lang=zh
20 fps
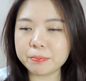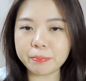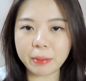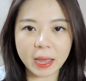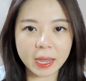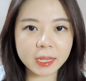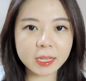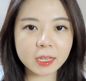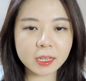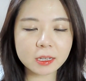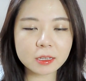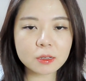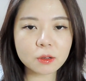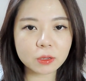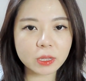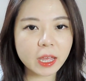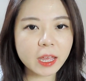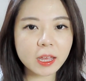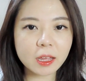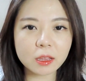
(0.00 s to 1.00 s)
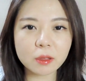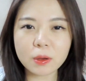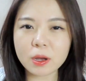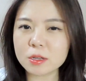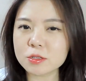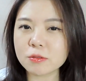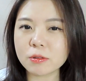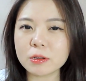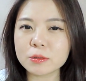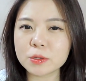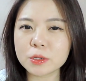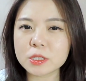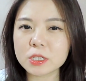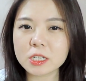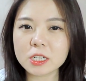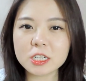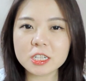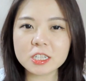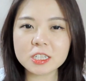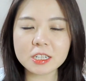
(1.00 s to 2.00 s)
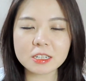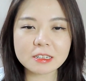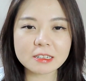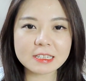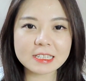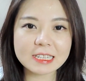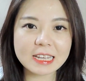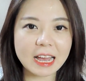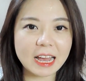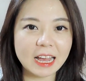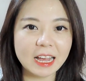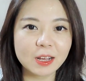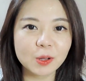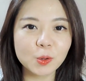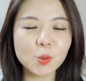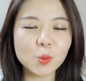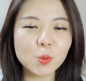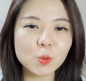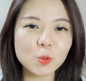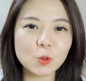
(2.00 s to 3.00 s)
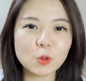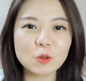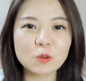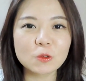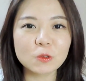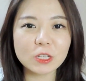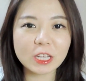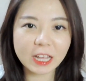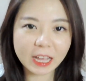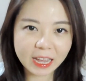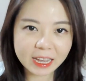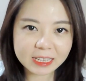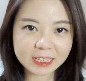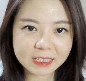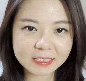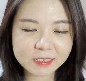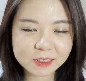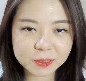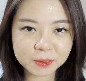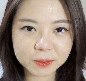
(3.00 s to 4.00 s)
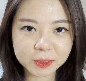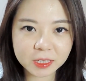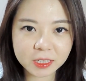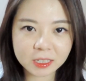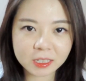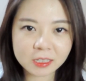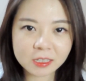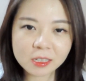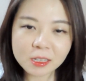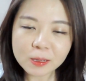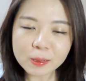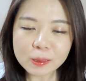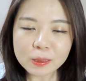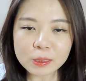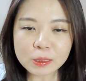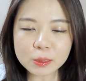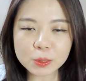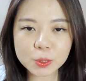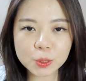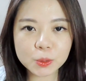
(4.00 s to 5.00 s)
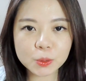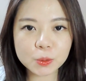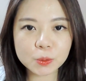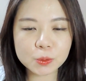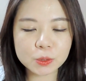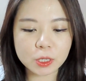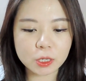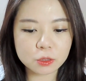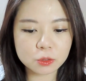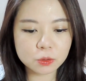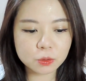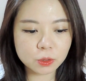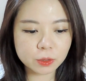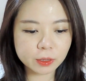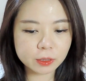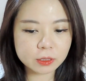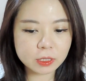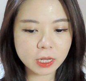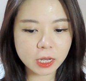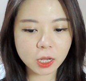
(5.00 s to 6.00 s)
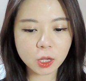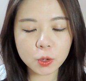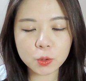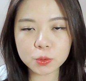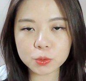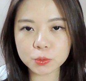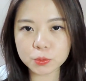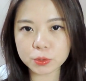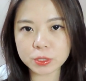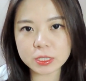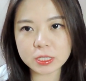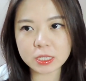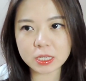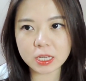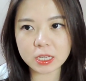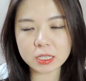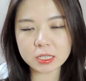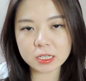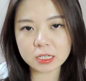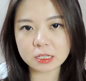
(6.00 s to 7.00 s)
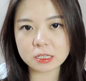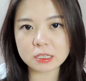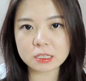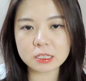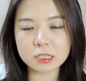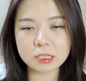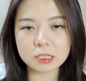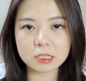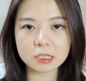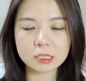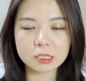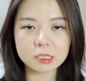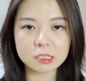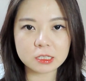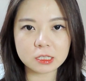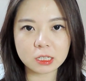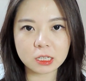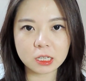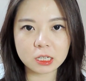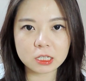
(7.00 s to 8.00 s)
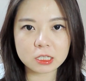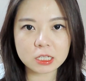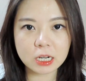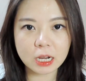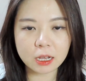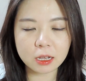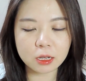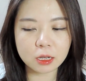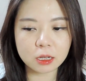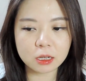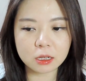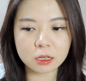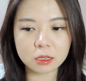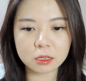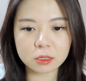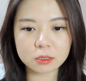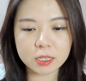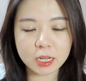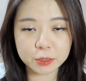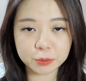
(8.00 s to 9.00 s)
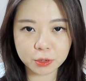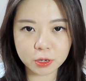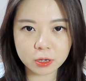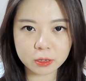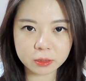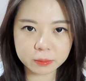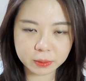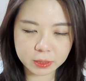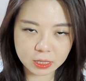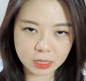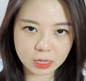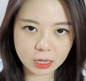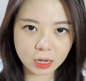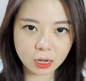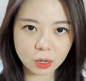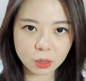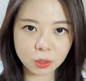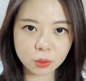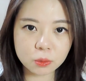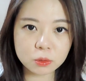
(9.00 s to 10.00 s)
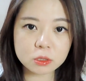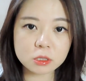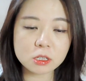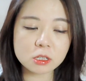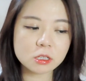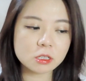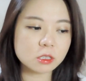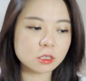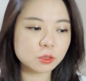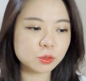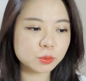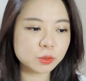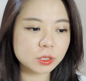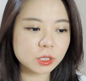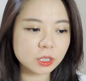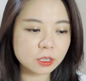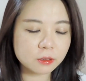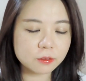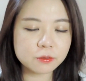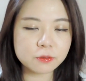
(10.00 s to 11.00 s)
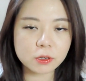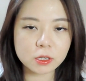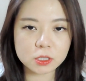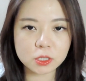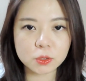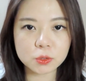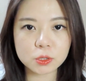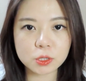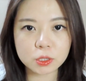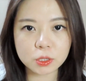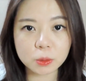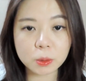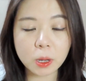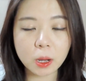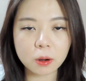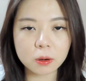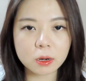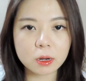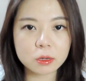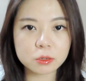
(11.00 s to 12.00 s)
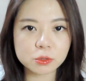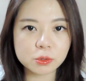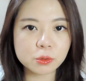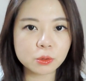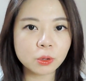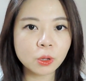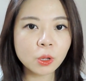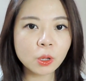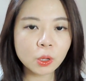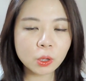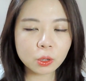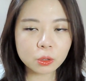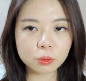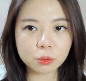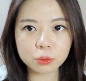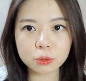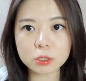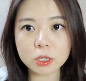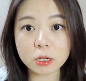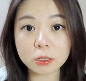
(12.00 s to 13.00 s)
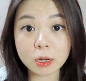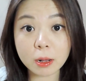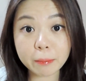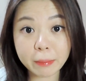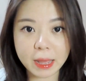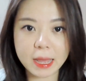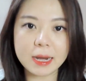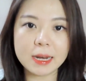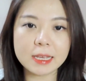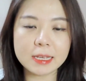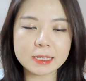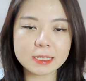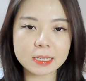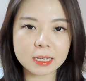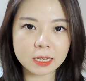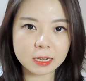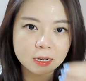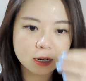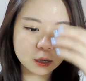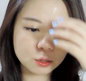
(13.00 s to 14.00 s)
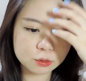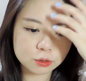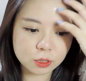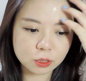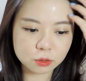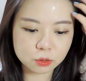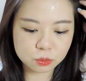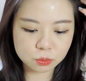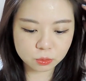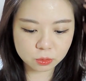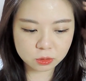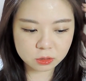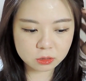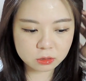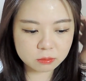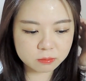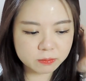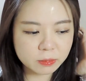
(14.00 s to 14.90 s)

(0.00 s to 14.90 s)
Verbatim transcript: 白天有太阳的话，就完全是一个盛夏酷暑的概念，所以。就想说再购入一些应季的一些产呃彩妆品也好，或者是就是衣服啊首饰都好，然后就多多少少买了一些，然后就想说，